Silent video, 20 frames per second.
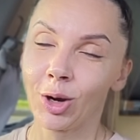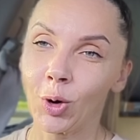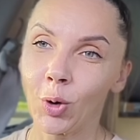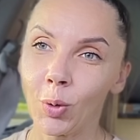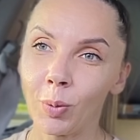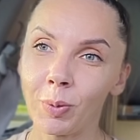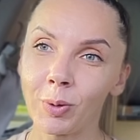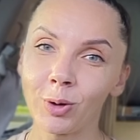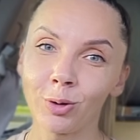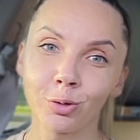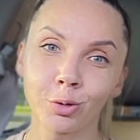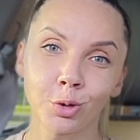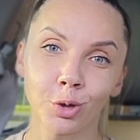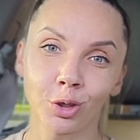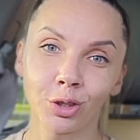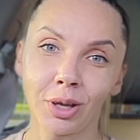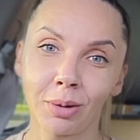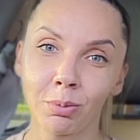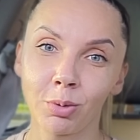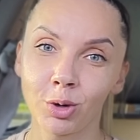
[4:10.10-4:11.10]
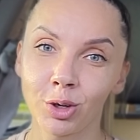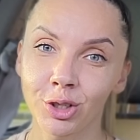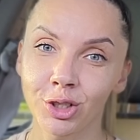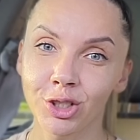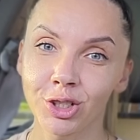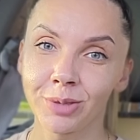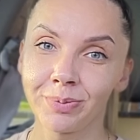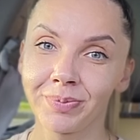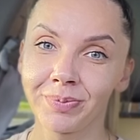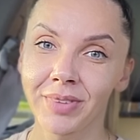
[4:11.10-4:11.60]
куплю все на
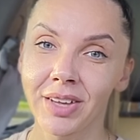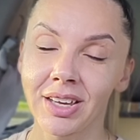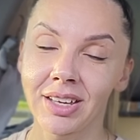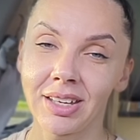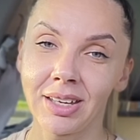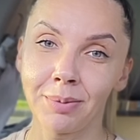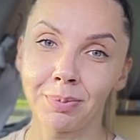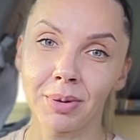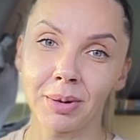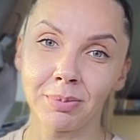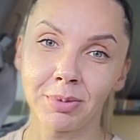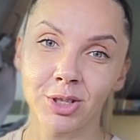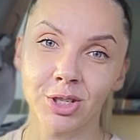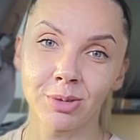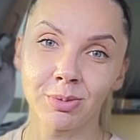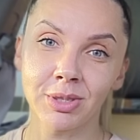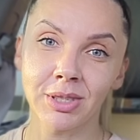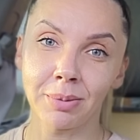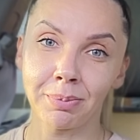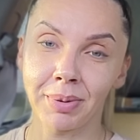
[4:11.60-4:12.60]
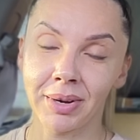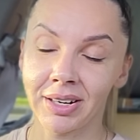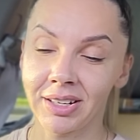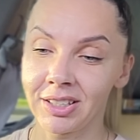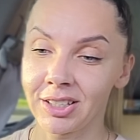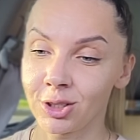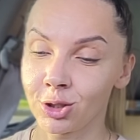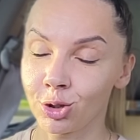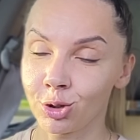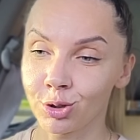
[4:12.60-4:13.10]
борщ и пробежимся по
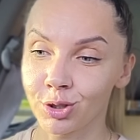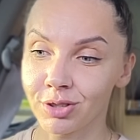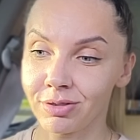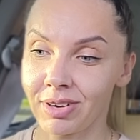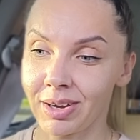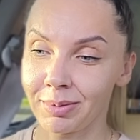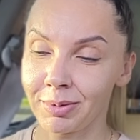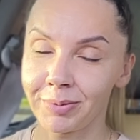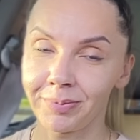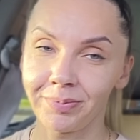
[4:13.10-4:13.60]
рыночку с вами.